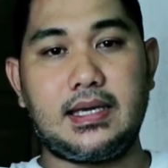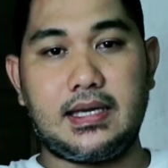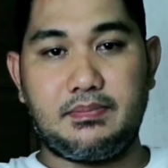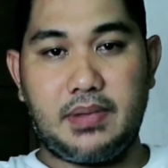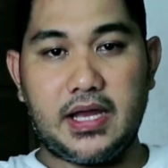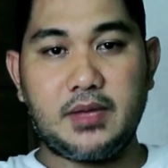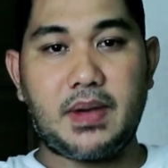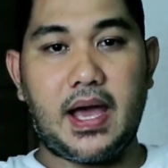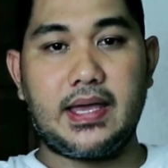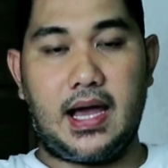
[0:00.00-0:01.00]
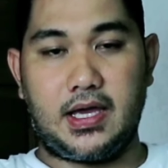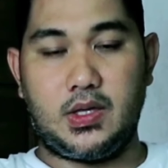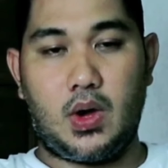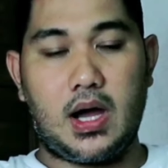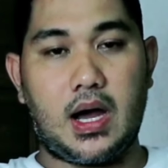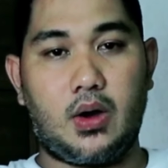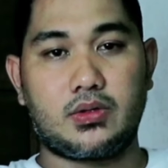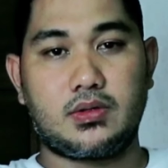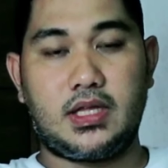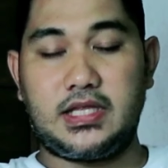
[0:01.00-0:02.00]
i-verify ang iyong
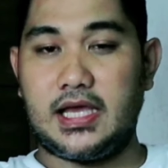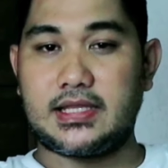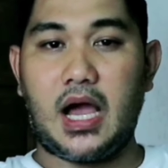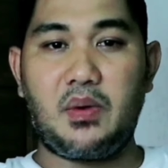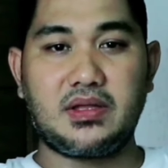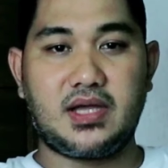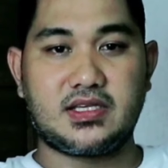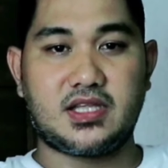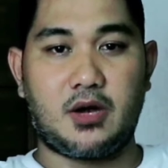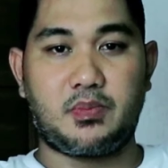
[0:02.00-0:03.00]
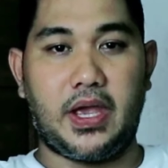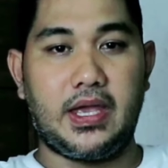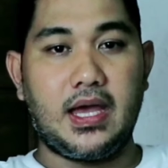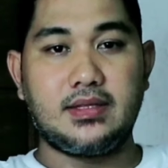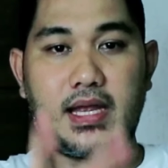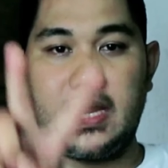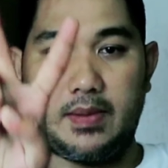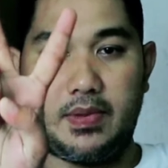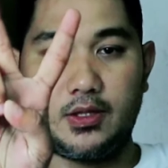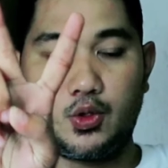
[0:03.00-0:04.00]
account ang tinatawag ng StarPay na
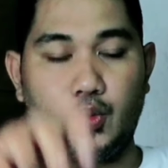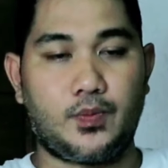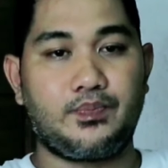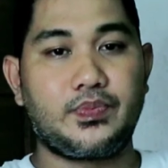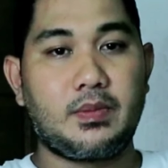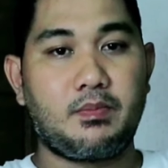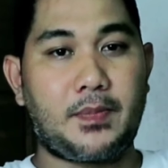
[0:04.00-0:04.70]
level 2.